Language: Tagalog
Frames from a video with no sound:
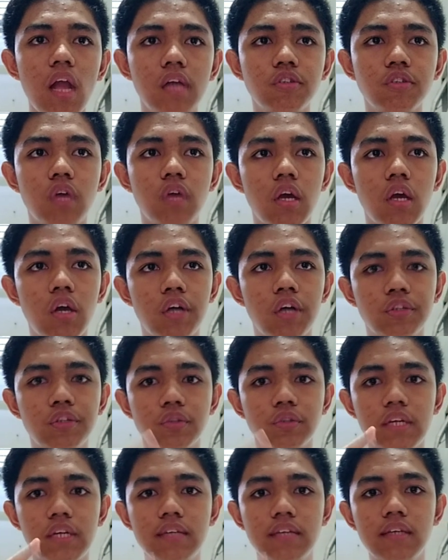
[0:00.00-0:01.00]
So,
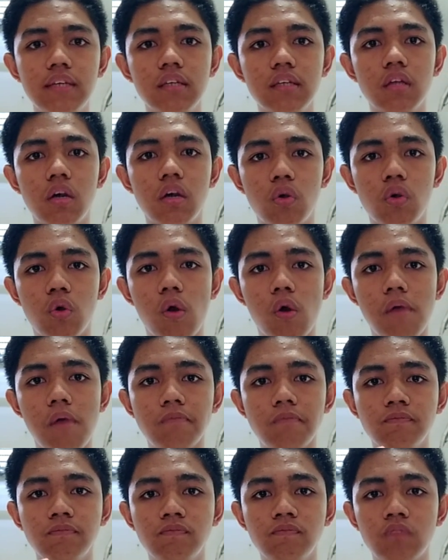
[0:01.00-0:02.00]
ayun, grade 8 ako,
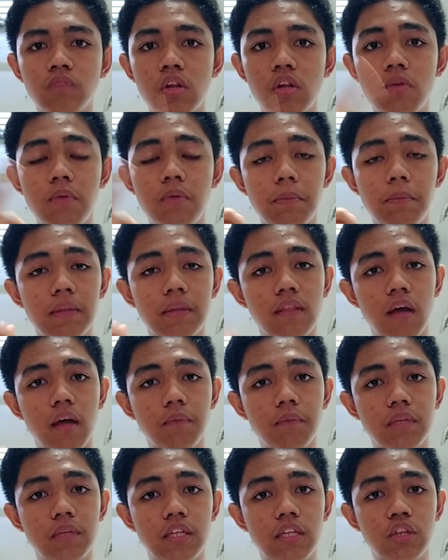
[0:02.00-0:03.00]
lumipat
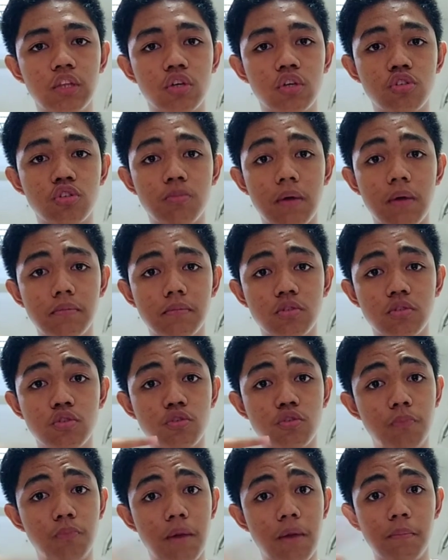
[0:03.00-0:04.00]
na kami dito. Sumama, so,
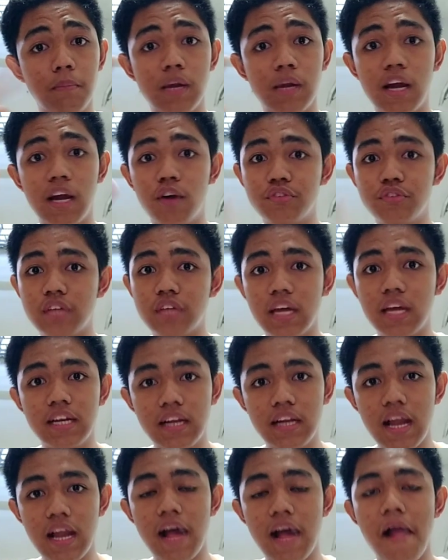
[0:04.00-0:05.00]
sumama lang ako sa
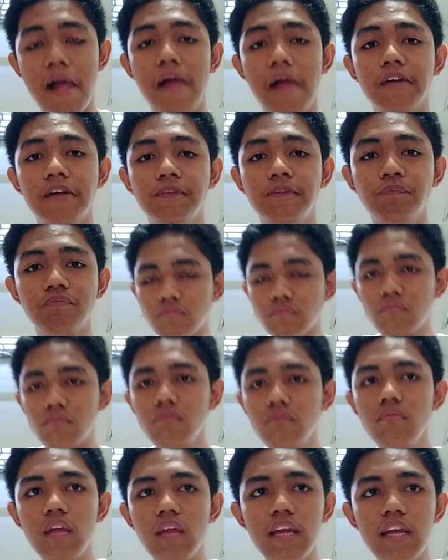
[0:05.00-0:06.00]
kanila.
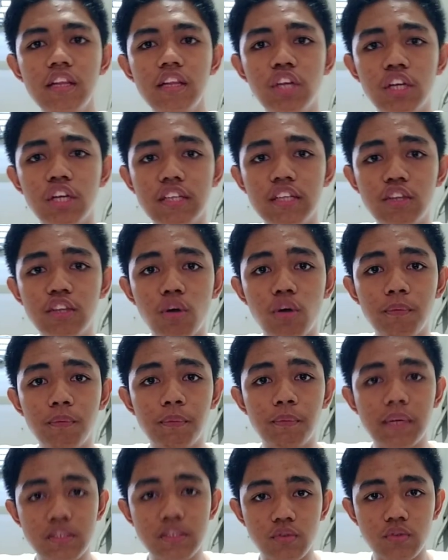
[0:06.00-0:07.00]
And yun, dito
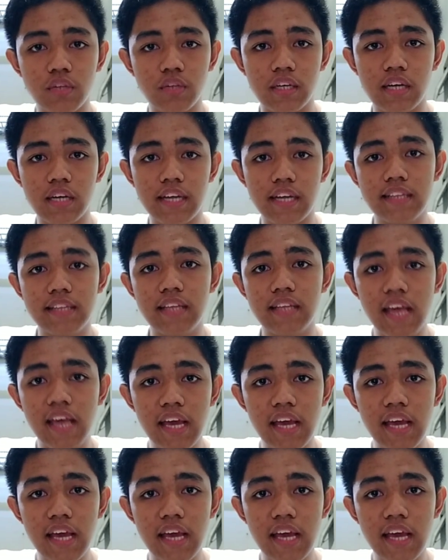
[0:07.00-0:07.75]
ako pumasok ng grade